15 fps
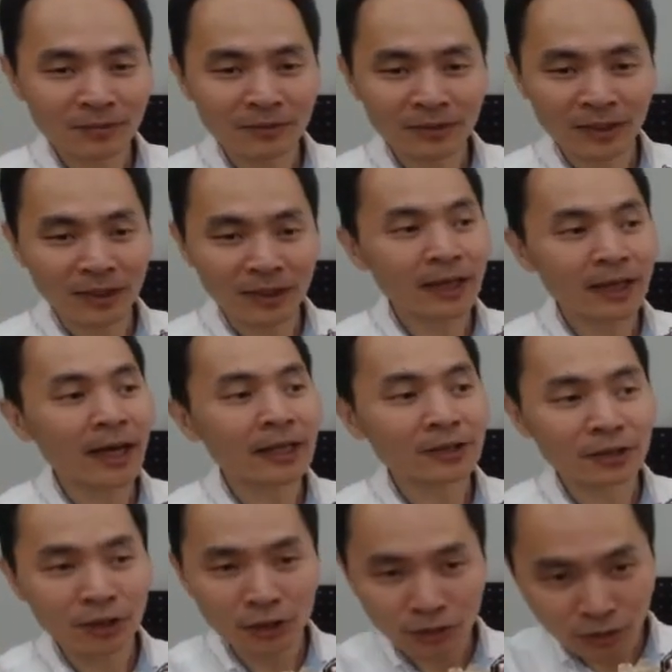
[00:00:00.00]
你看它
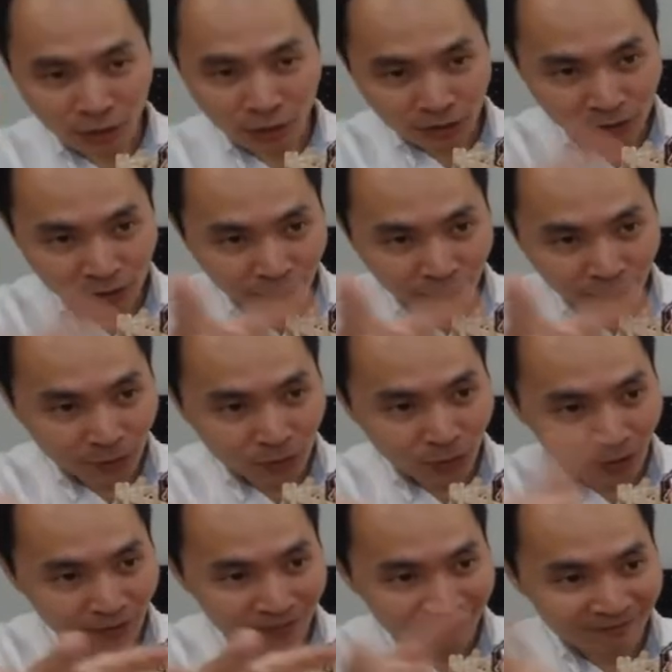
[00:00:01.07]
是用手机翻转。
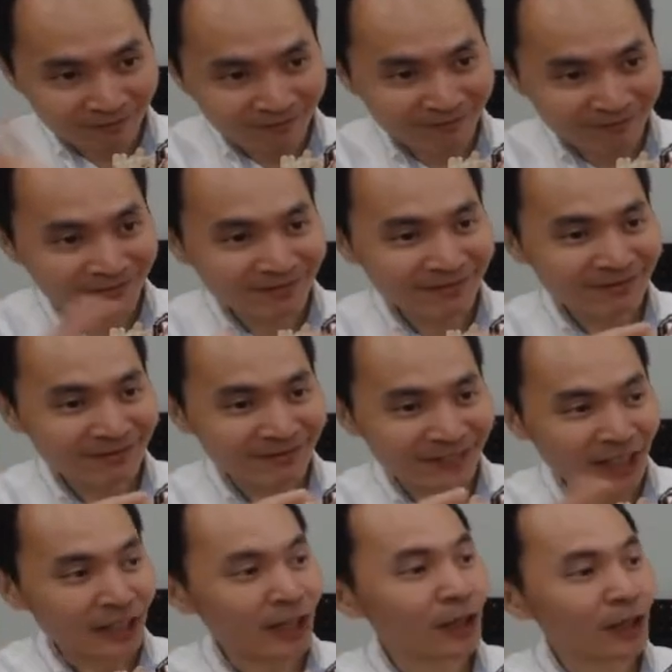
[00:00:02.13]

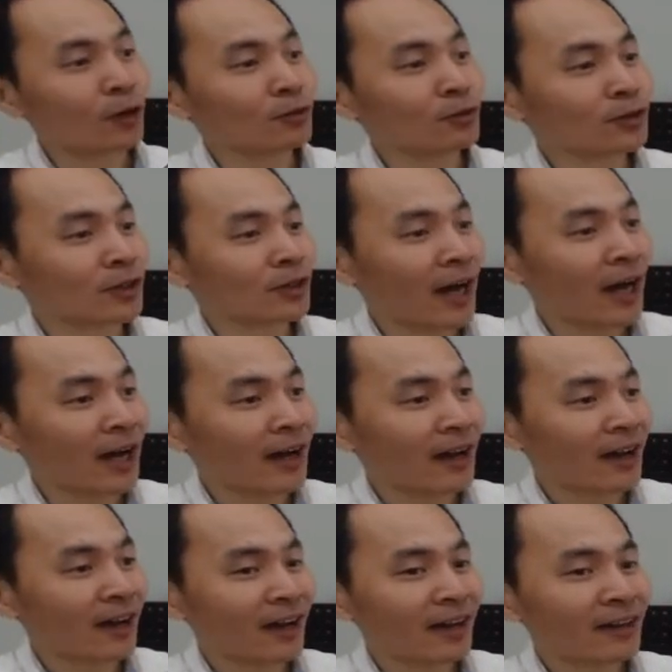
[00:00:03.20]
也可以控制啊，
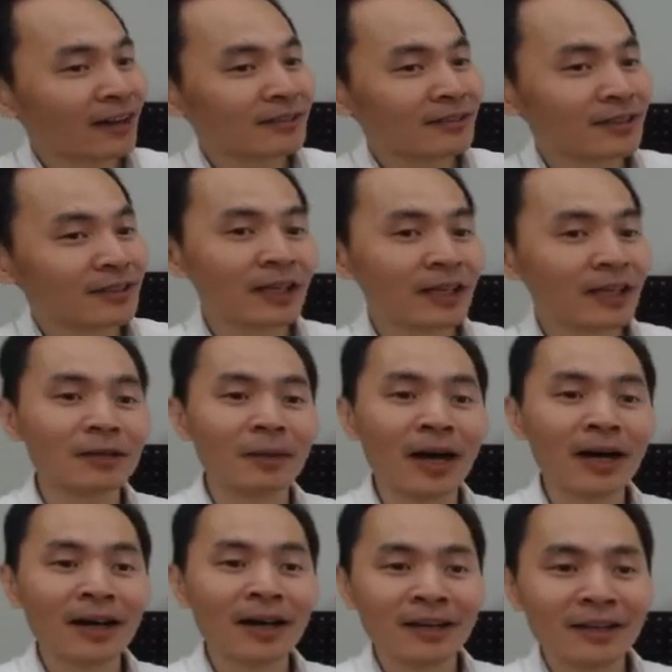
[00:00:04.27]
这样可以
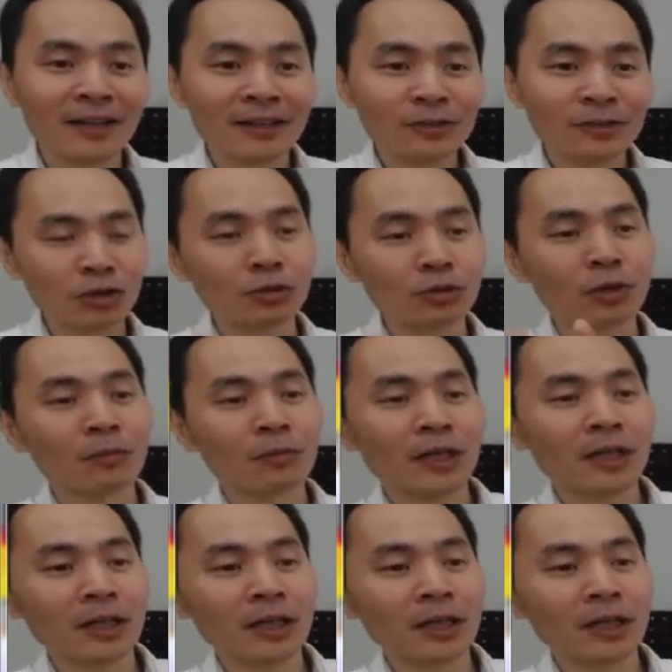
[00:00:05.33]
吗？就是我们可